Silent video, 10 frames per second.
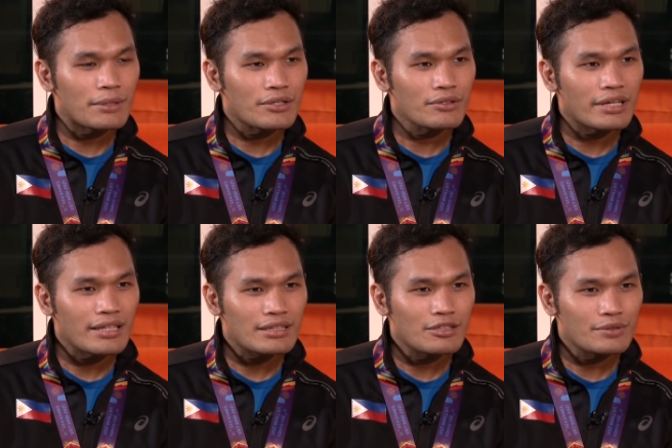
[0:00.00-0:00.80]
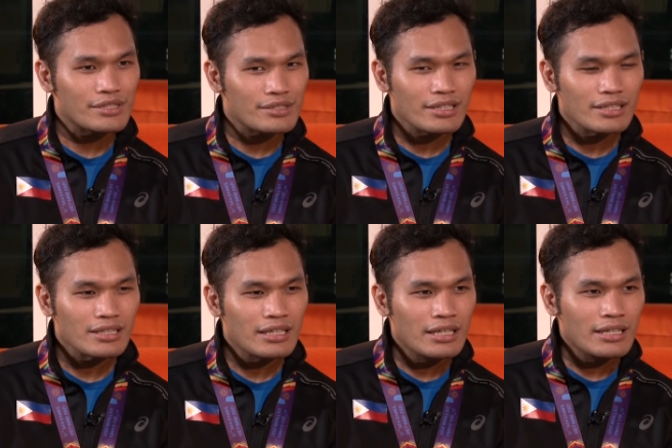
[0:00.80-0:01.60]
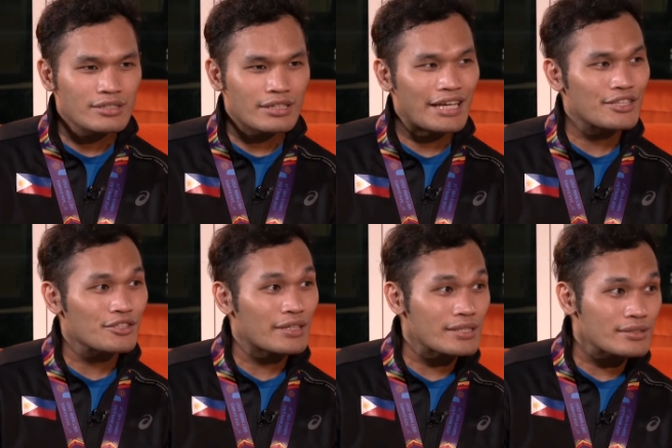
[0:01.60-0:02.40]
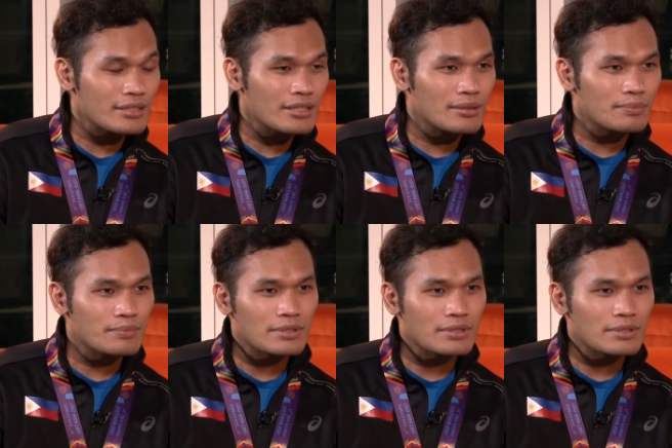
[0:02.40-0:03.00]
Pero right now, we're just really trying to rest up.